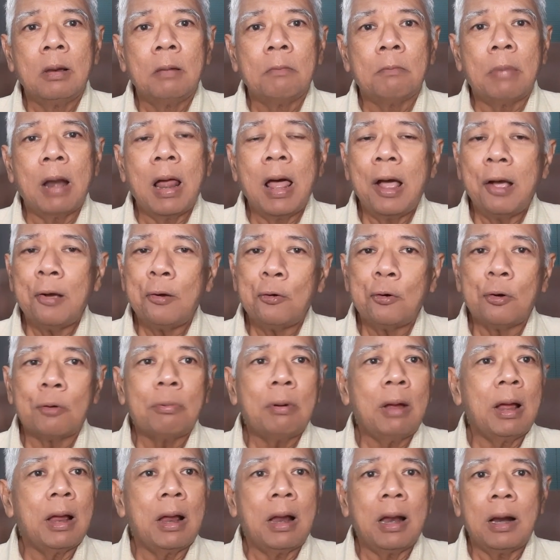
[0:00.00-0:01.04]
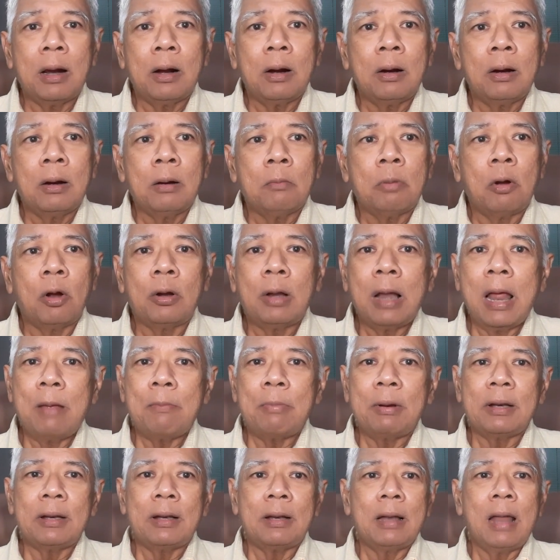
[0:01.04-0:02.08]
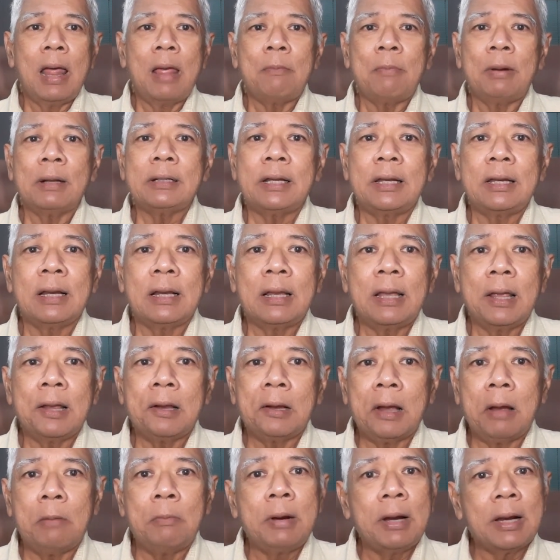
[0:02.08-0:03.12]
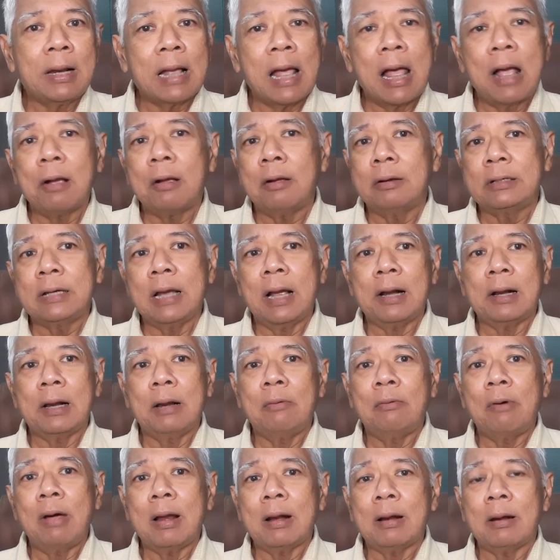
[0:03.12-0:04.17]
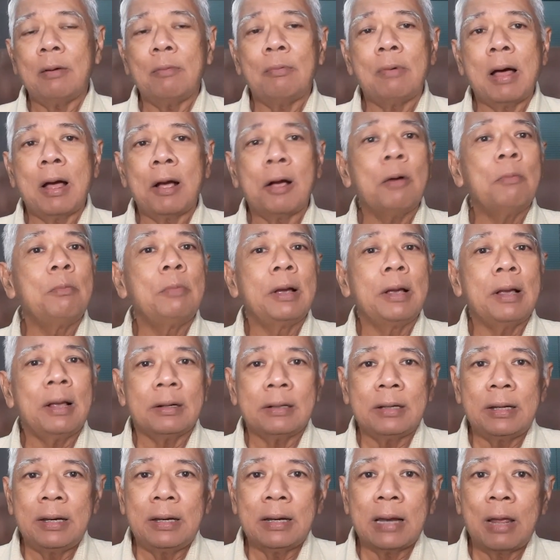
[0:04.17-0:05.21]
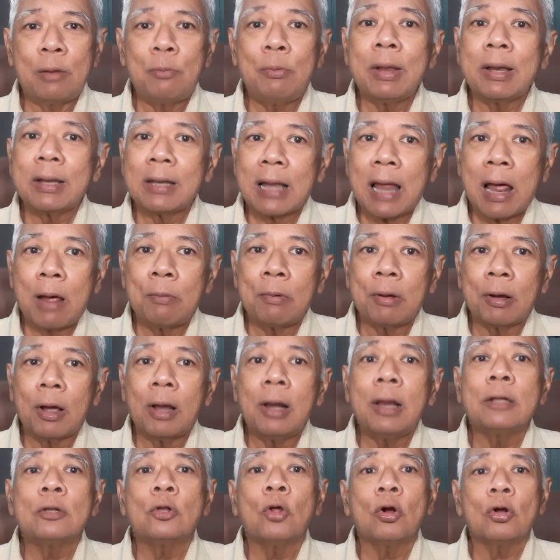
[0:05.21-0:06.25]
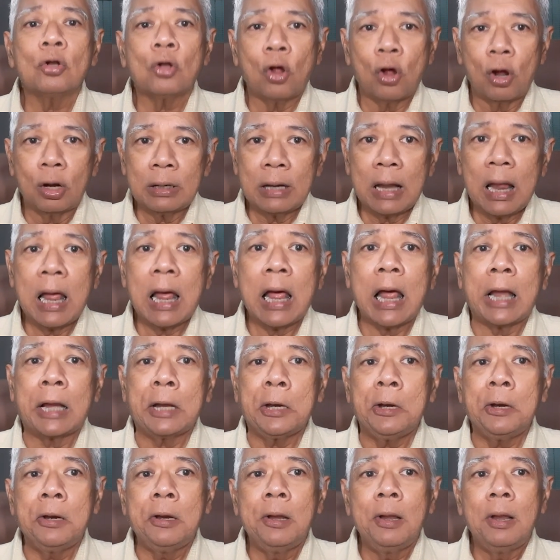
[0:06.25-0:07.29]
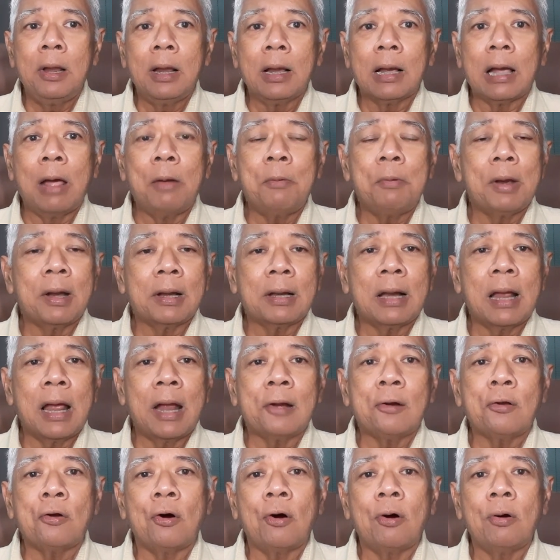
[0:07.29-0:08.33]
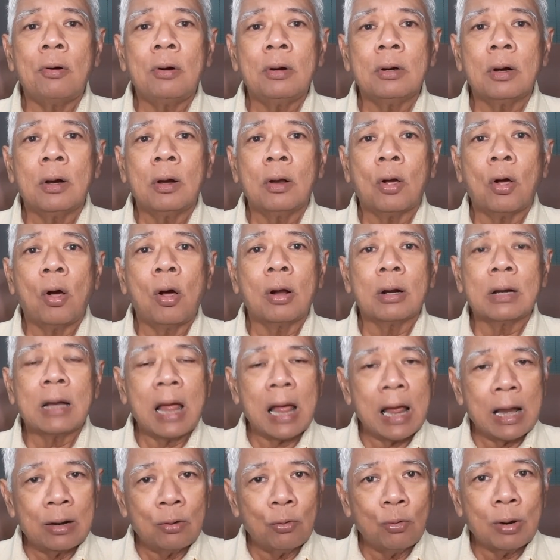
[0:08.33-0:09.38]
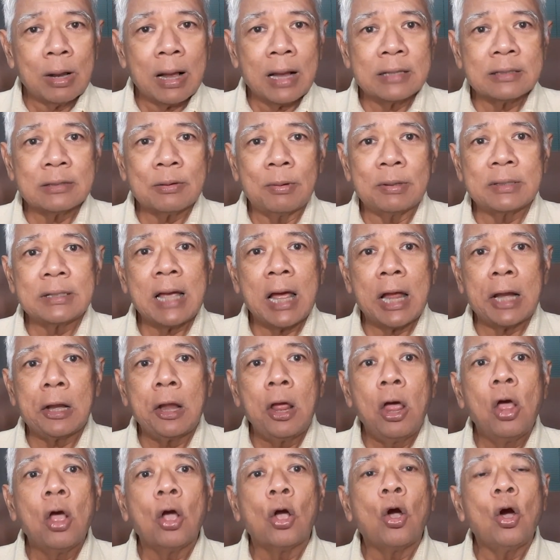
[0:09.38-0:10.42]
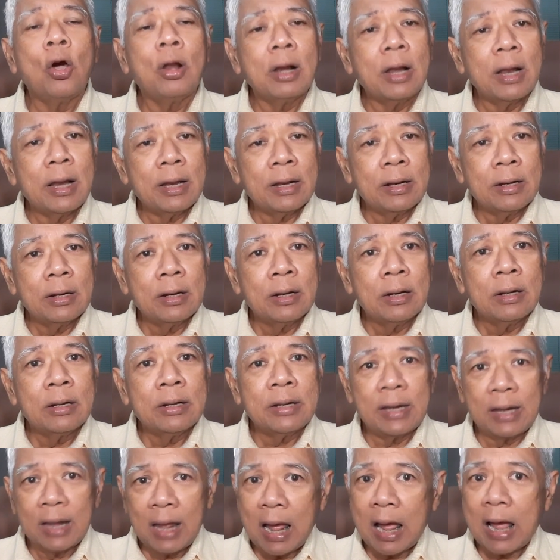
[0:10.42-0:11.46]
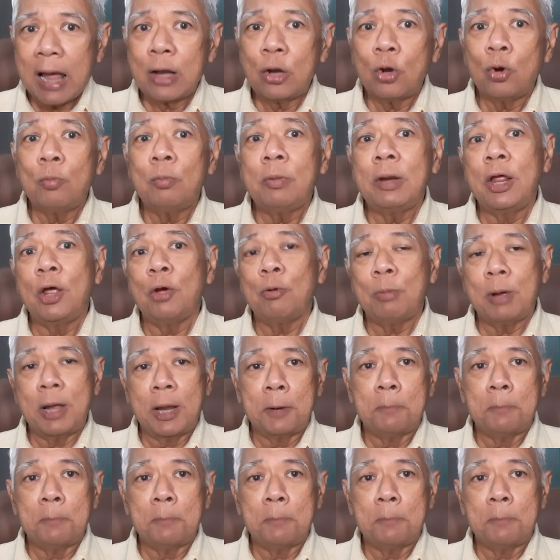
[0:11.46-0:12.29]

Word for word: ปรากฏว่าพอได้ไปไล่มติอย่างเงี้ยอเมริกาก็ชักระวังระวังก็เหมือนกับที่ในเวียดนามแล้วก็เลยต้องถอนทหารการปฏิบัติงานของกองทหารองค์การสหประชาชาติก็เลยเสียหายล้มเหลวไป